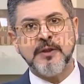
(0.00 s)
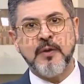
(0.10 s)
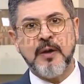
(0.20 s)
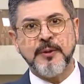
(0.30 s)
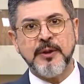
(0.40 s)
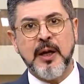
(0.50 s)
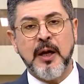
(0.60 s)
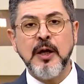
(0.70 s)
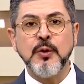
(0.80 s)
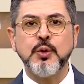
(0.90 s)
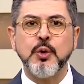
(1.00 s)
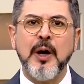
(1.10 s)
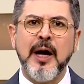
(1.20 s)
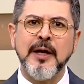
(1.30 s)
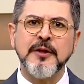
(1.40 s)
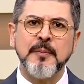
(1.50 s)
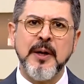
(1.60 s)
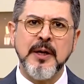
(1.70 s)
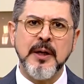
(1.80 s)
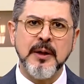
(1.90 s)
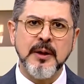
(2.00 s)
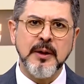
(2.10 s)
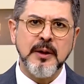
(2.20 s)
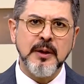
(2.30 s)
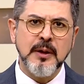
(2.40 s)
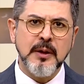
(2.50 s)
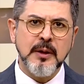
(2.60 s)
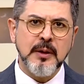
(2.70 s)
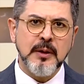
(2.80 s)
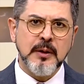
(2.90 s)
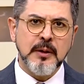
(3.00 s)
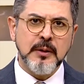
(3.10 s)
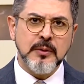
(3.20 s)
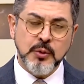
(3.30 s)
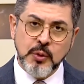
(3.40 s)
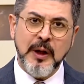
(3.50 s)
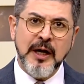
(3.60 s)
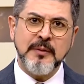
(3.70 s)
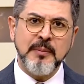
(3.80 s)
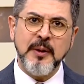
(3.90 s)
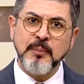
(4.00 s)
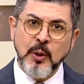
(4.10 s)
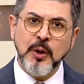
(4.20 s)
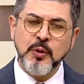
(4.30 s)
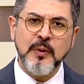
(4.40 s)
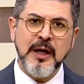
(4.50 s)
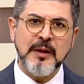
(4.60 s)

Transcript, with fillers: kıvamında dua etmeyi. Dua etmeyi, böyle dua